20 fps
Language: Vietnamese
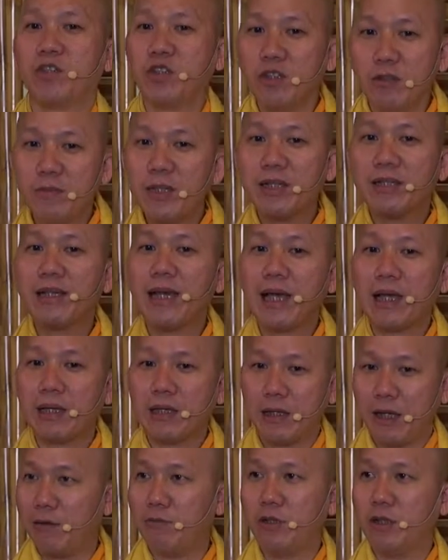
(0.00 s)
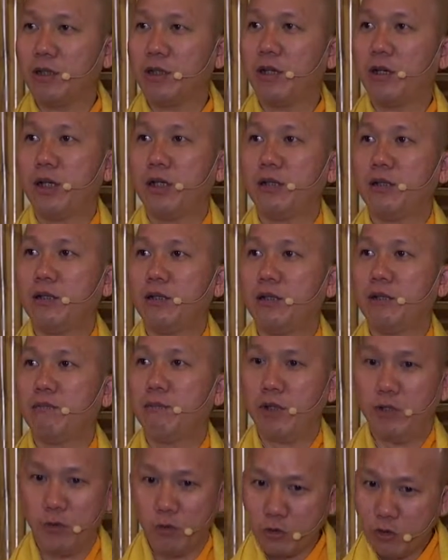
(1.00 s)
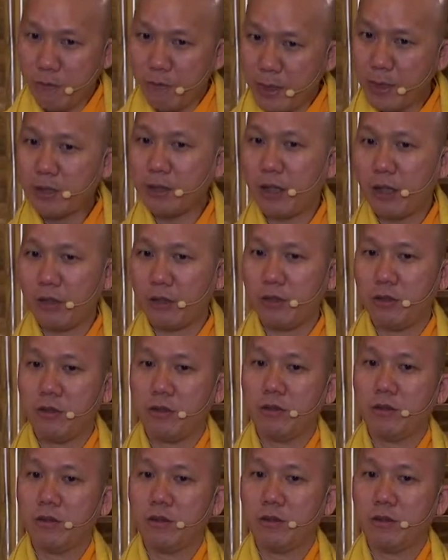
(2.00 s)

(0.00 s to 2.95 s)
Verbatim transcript: Chưa biết chắc không được nói Mà rủ có biết rồi